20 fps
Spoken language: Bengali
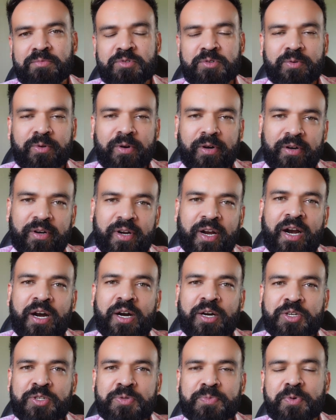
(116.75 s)
স্টুডেন্টরা
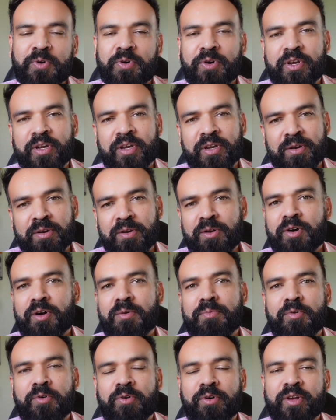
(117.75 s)
আর্টস পড়ে ল
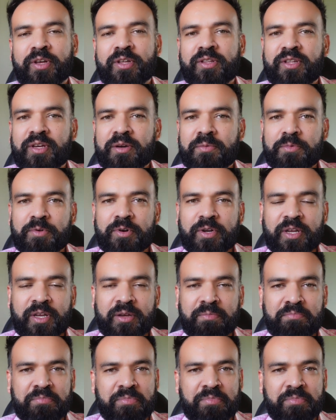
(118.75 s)
পড়ে তারপরে